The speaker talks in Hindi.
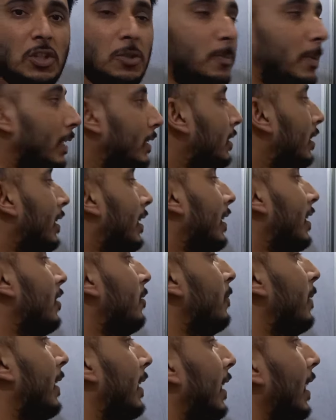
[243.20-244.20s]
स्पेशल
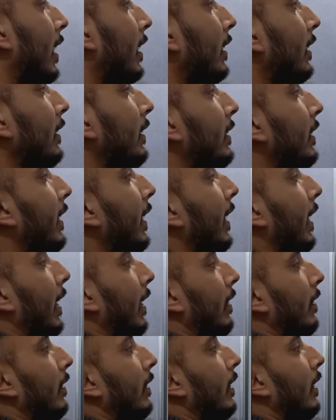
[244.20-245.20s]
अरेंजमेंट क्या आ गई ये
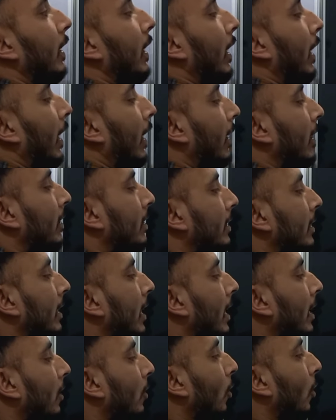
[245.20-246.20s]
है
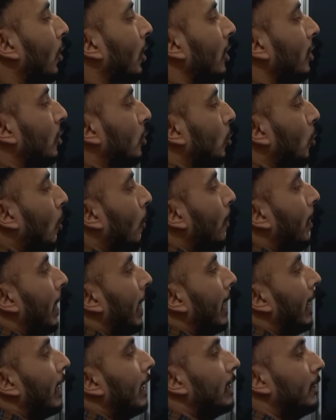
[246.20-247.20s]
इसका इसको
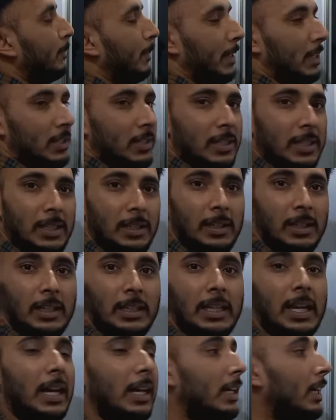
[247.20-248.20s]
बनाया गया स्पेशली
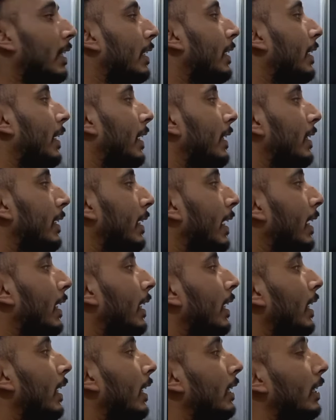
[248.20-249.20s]
क्या करने के लिए
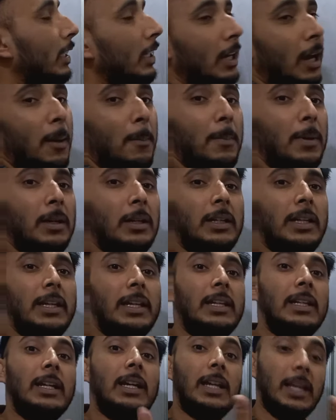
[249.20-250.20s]
कि अब
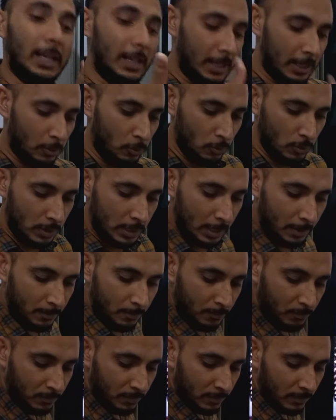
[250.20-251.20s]
गेयर लगेगा कौन सा
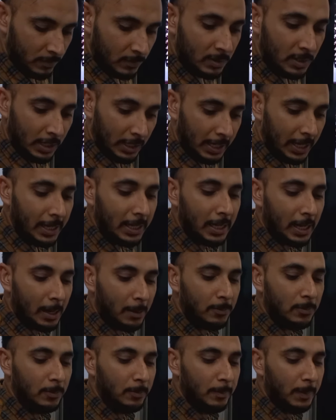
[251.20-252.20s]
ठीक है
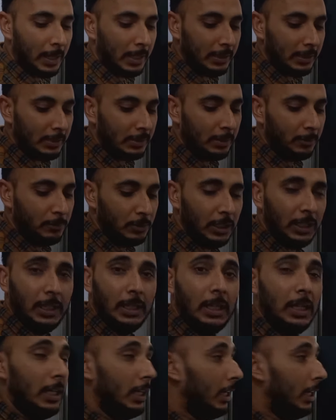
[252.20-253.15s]
आप बात समझें